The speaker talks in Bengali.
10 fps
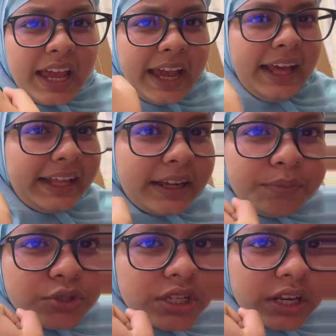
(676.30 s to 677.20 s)
এই দেখেন
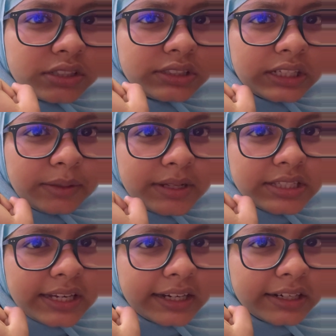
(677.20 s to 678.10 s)
পিছনে একটা দেখতে
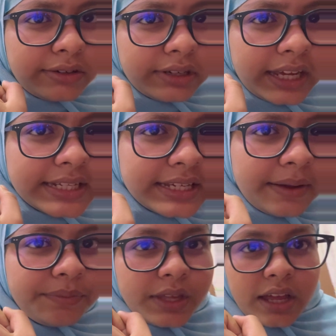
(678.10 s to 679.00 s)
পাচ্ছেন একটা ঘড়ি আছে
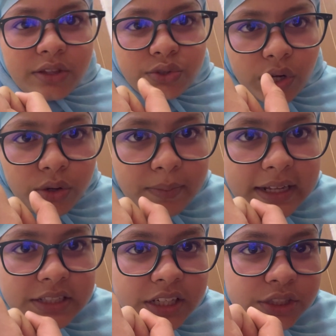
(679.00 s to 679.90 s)
তখন
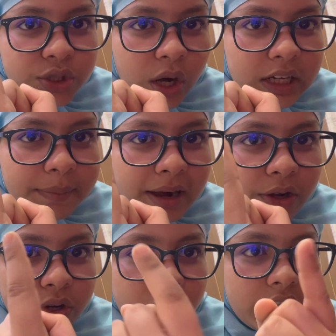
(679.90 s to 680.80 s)
বাজছে ছটা
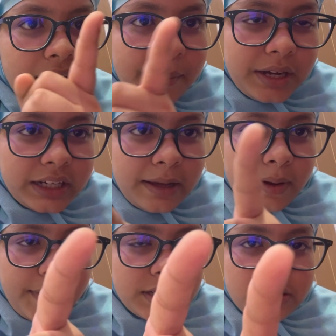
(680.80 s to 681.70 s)
বারো কারণ ক্যামেরাটা
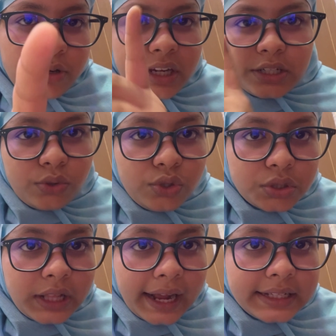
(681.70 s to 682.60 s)
এইভাবে আছে বলে এটা উল্টো
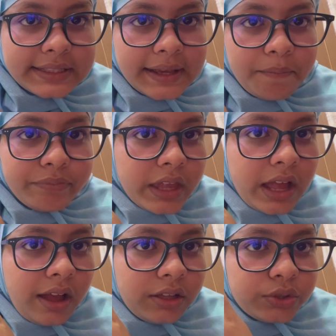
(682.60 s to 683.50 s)
দেখাচ্ছে
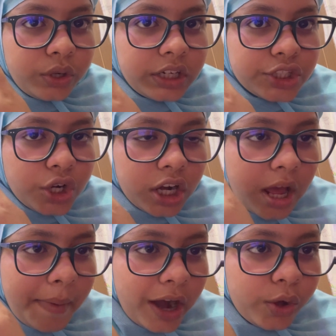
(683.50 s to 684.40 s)
তো এটা ছটা
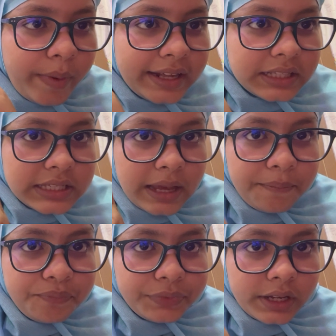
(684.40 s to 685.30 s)
বারো বাজছে
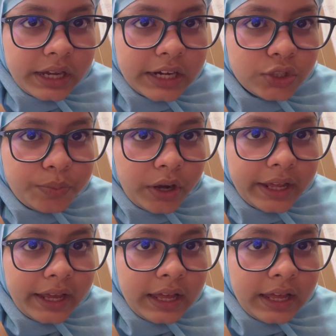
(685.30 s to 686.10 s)
একটু পরে